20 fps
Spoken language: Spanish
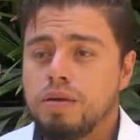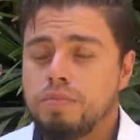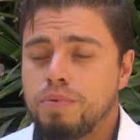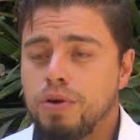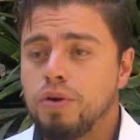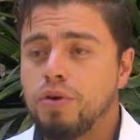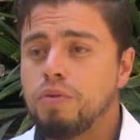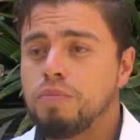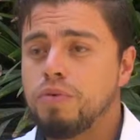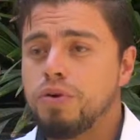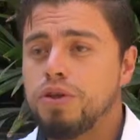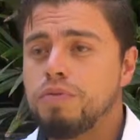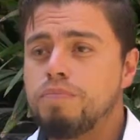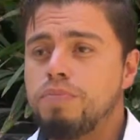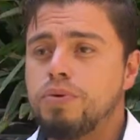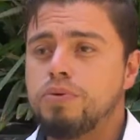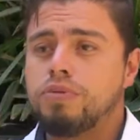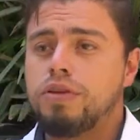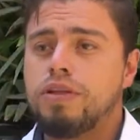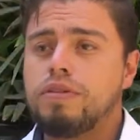Pero algo muy
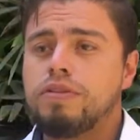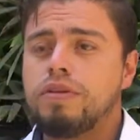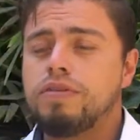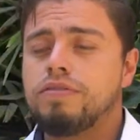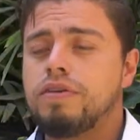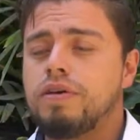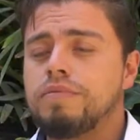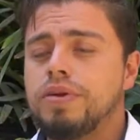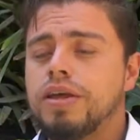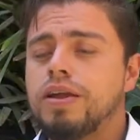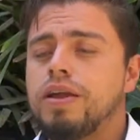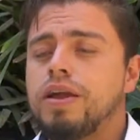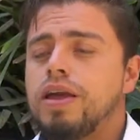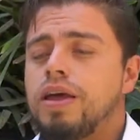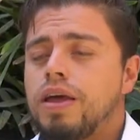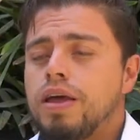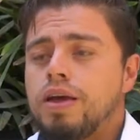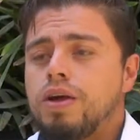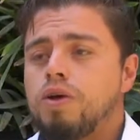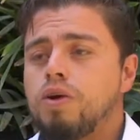importante es saber
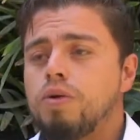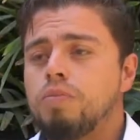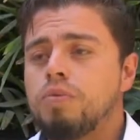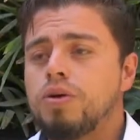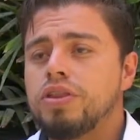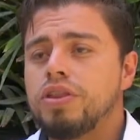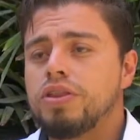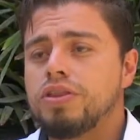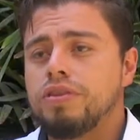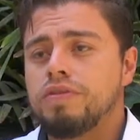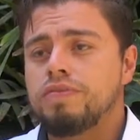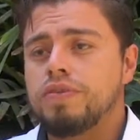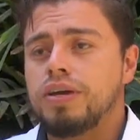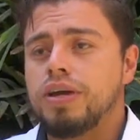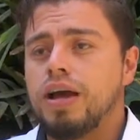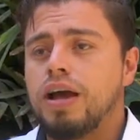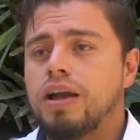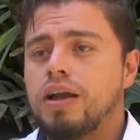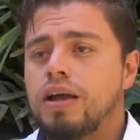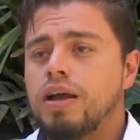cómo
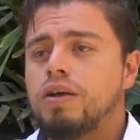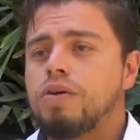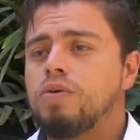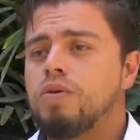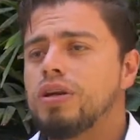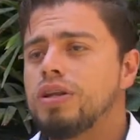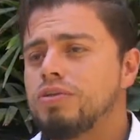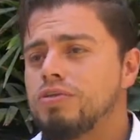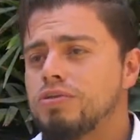identificar cuál